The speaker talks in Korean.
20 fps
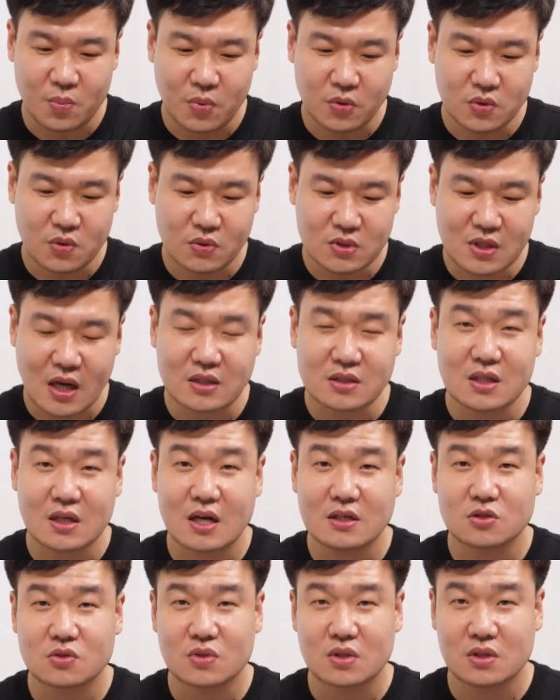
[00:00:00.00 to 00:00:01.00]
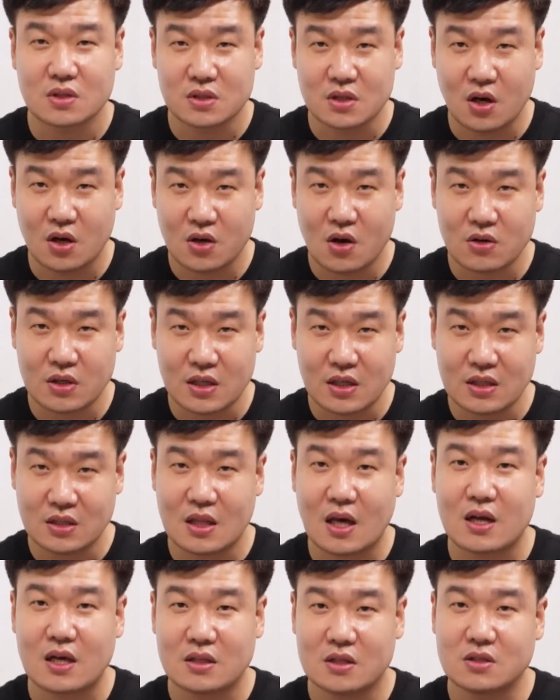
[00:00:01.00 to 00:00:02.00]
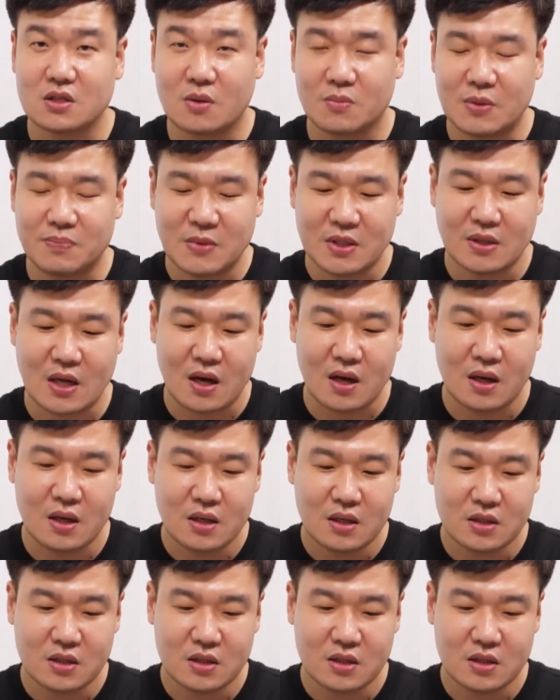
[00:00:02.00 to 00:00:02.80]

보통 상승할 수 있는 여력이 있다라는 점입니다.